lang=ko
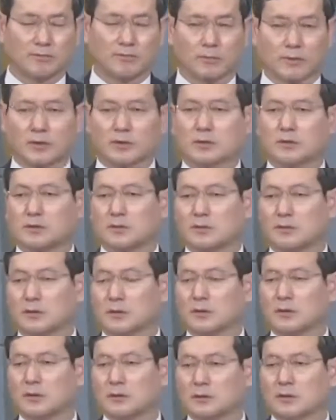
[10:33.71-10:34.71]
그래서
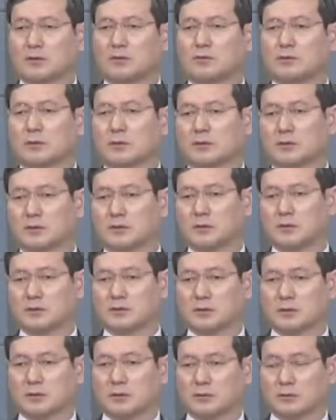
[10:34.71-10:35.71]
결국에는요
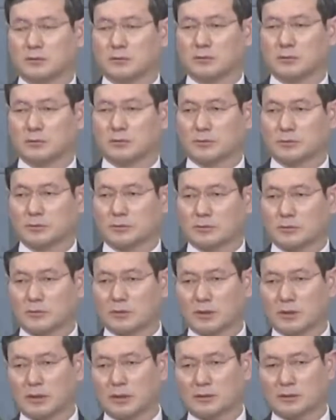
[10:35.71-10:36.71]
그 로버트
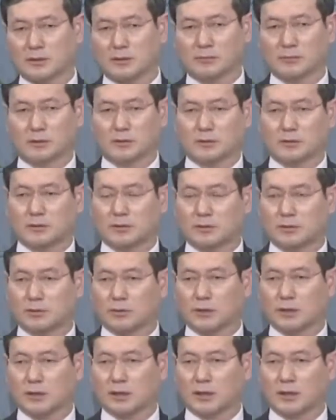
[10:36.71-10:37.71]
슐러가 세웠던 그
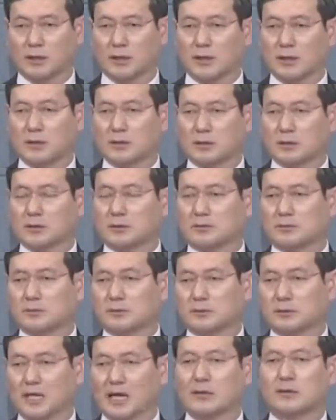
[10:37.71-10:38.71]
교회가 여러분
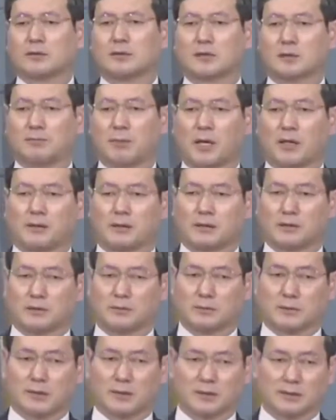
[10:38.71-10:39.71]
다른데 팔려
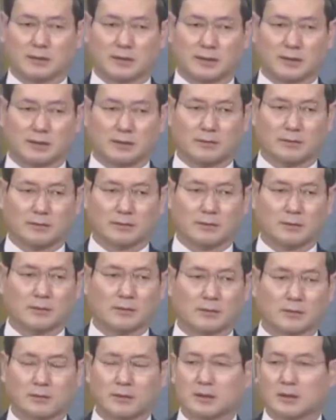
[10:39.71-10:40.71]
넘어갔잖아요.
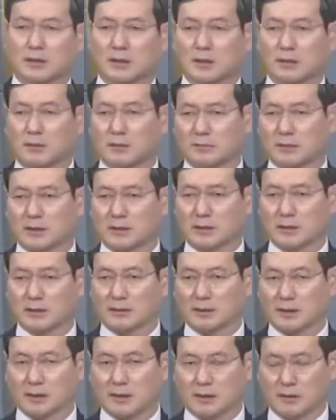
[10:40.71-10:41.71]
그러니까 얼마나
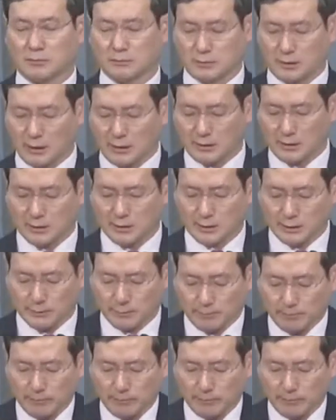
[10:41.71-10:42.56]
안타까운 사실이에요.